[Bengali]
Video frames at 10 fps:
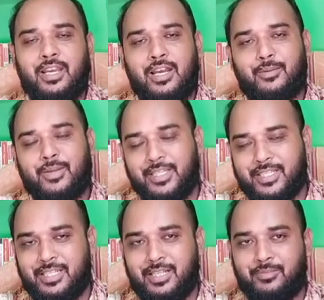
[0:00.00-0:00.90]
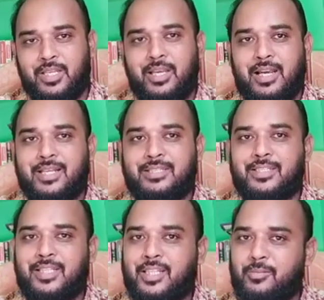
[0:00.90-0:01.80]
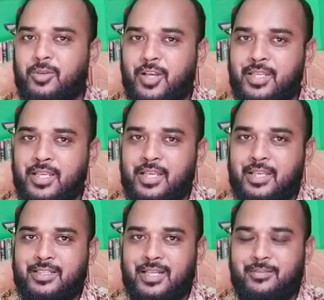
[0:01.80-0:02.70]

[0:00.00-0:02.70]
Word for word: আমরা দেখেছিলাম আস্তিক তাদের বলা হয় যারা